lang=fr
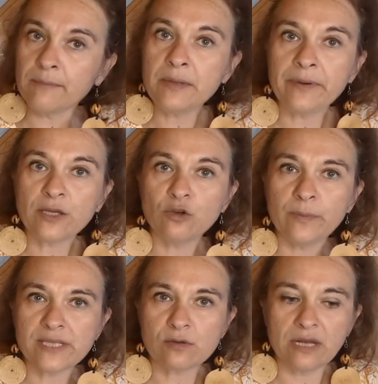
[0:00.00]
mais pas que,
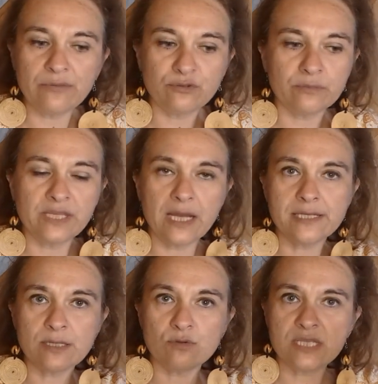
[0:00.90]
parce que la fourmi, elle
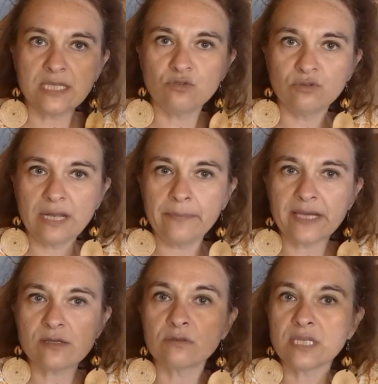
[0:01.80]
sait aussi que toutes les
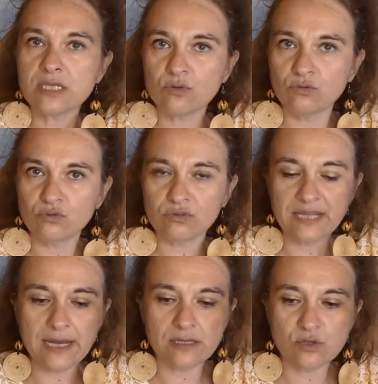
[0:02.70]
personnes qui sont autour
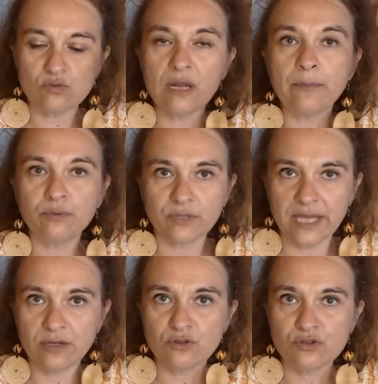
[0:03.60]
d'elle sont là pour
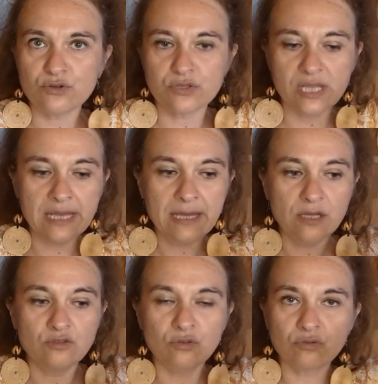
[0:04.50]
quelque chose.
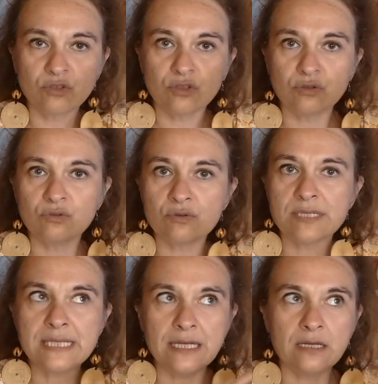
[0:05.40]
Donc, euh,
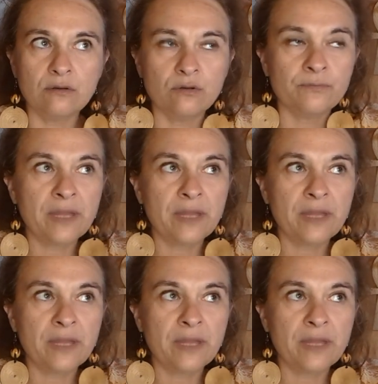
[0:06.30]
c'est le